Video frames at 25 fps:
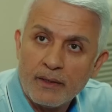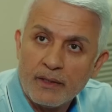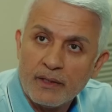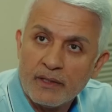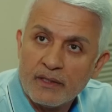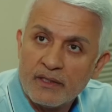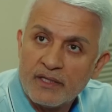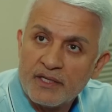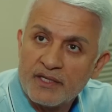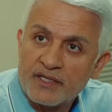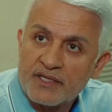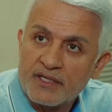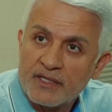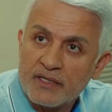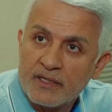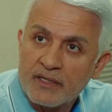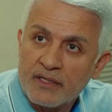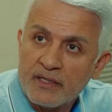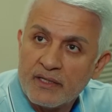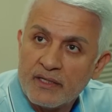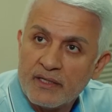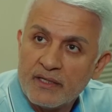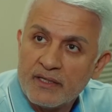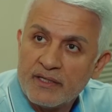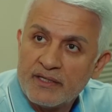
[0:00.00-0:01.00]
Yıldız,
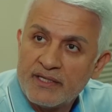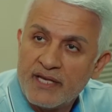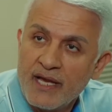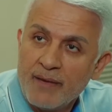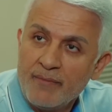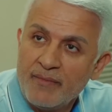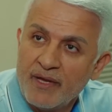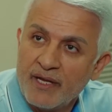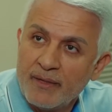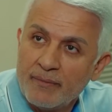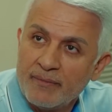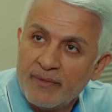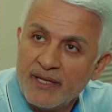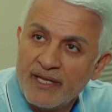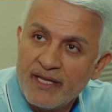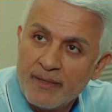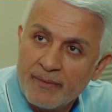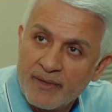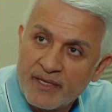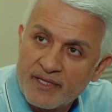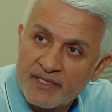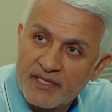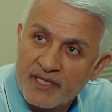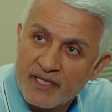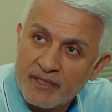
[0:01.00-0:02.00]
sen benim ne
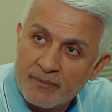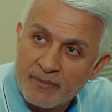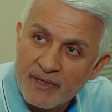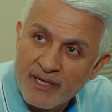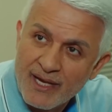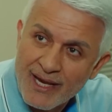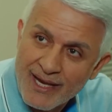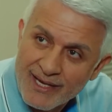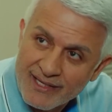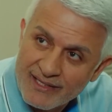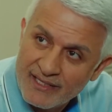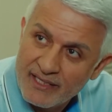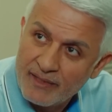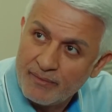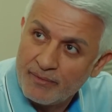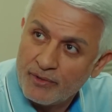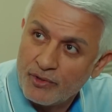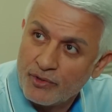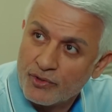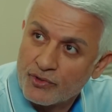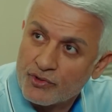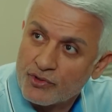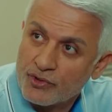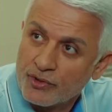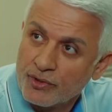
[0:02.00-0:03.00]
demek istediğimi gayet iyi
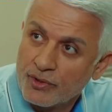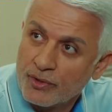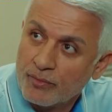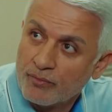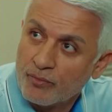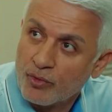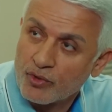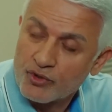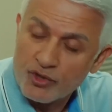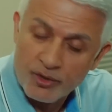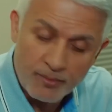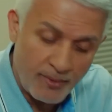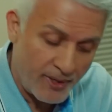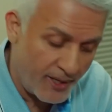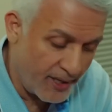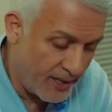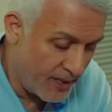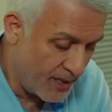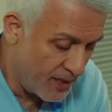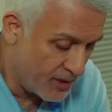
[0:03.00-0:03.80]
biliyorsun. Bozulmana